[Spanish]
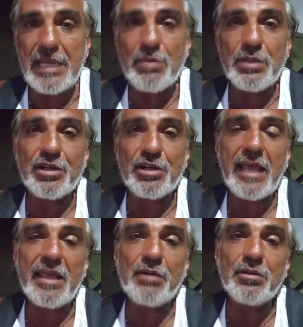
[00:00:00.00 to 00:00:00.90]
y bueno,
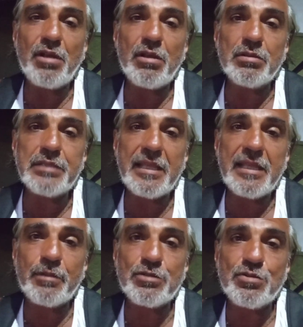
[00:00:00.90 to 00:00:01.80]
cada uno de
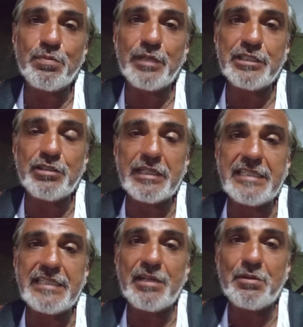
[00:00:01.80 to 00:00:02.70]
ustedes, por supuesto,
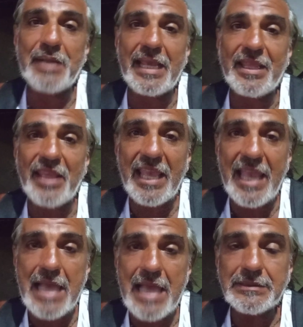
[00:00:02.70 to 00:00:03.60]
que tiene una
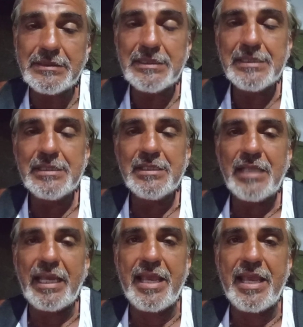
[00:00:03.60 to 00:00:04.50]
idea.
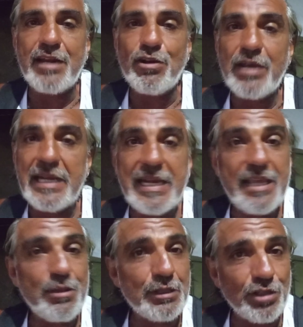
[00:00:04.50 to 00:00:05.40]
Eh, los he
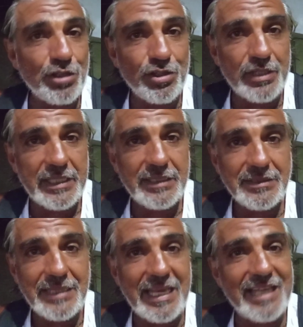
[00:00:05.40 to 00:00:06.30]
leído a todos, eh,
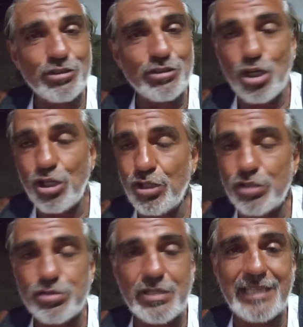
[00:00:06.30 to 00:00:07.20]
a
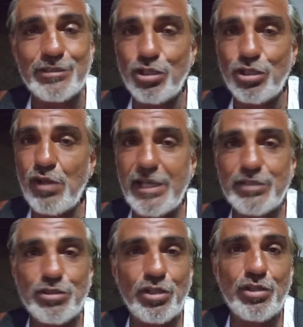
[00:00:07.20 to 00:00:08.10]
todos, a todos,
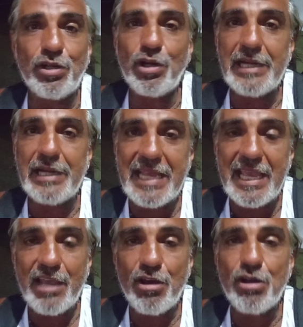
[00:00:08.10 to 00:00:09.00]
a todos, los
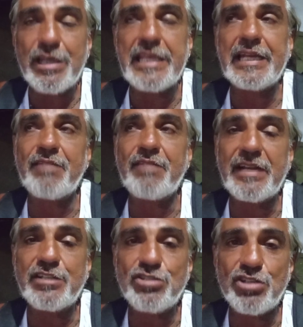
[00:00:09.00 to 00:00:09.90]
leo y
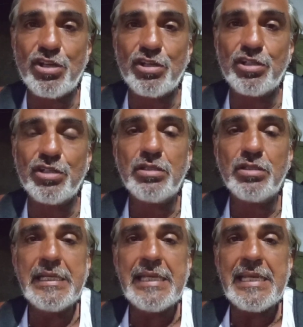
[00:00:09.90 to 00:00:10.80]
reflexiono